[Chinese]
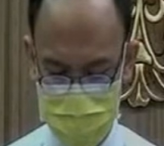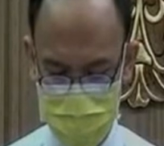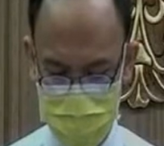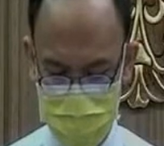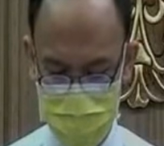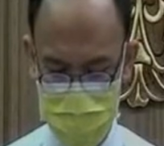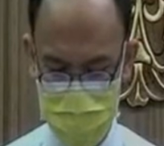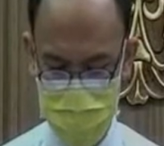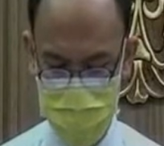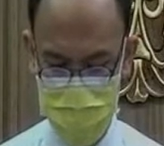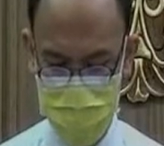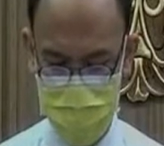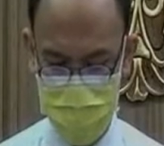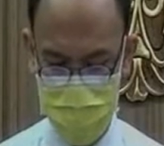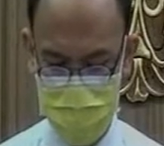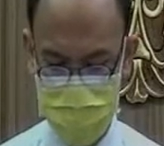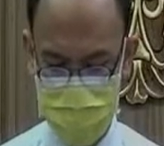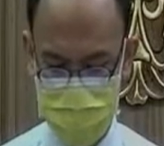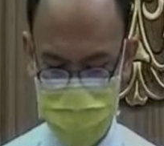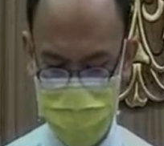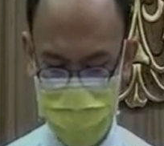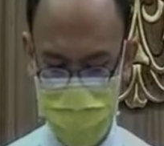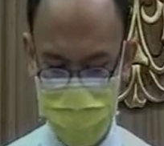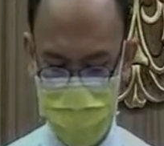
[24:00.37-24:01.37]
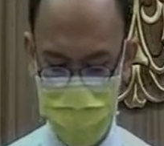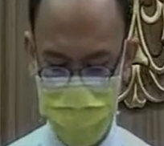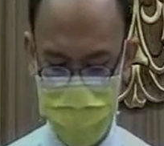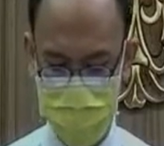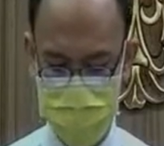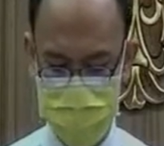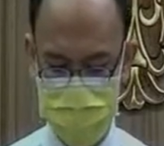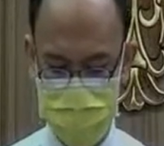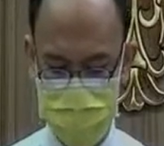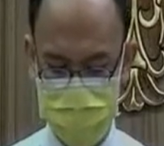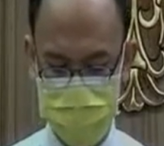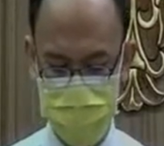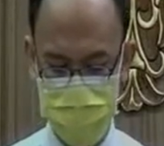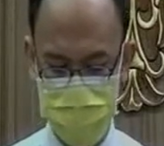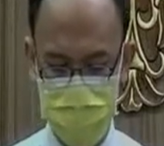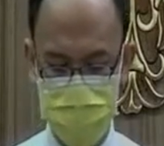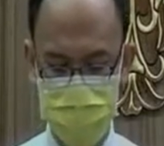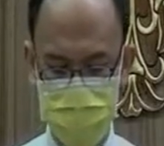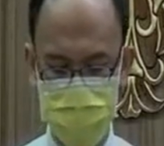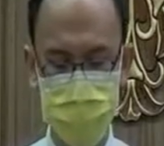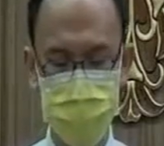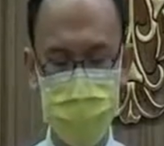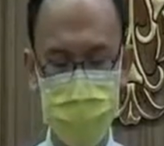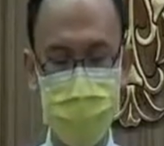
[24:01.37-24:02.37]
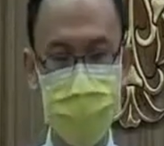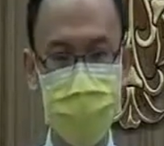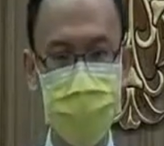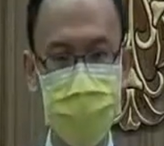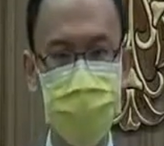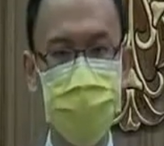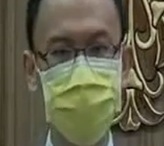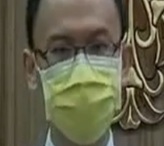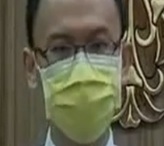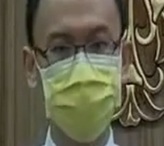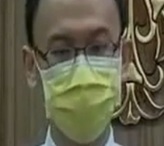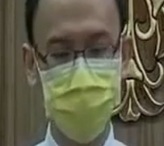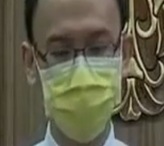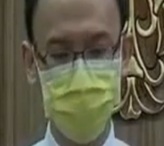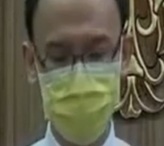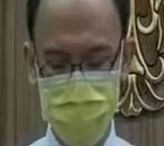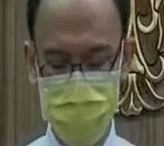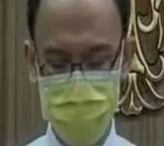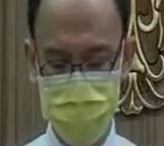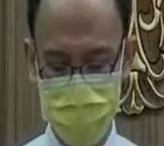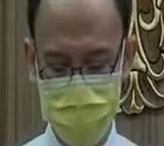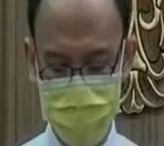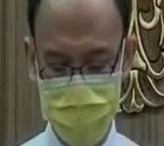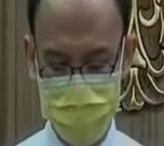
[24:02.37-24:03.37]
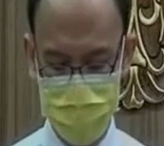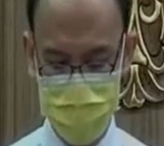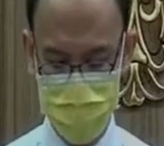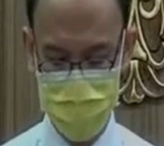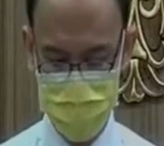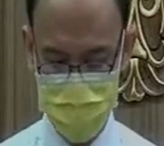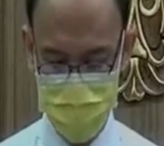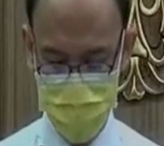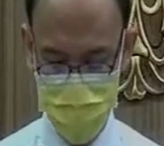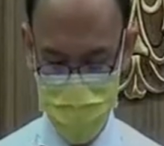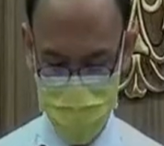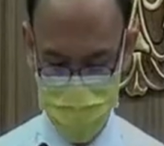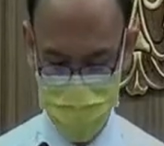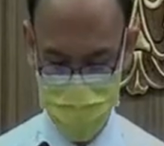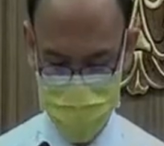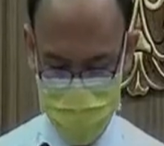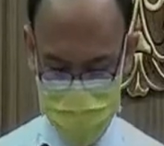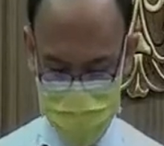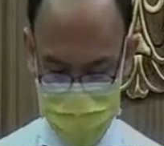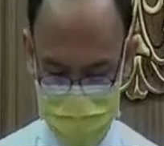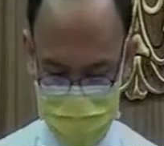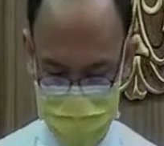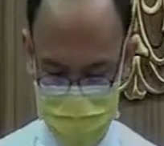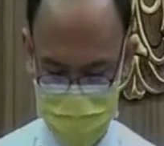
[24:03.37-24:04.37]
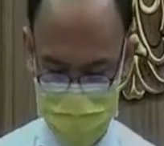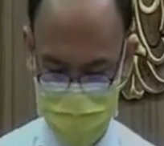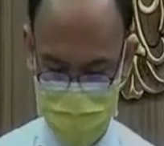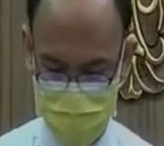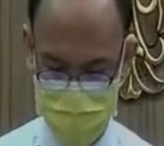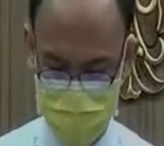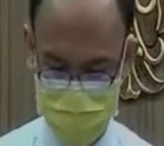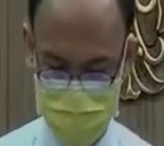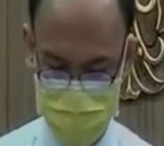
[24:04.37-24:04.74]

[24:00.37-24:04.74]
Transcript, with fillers: 都因为这个黑死病鼠疫。沦陷了。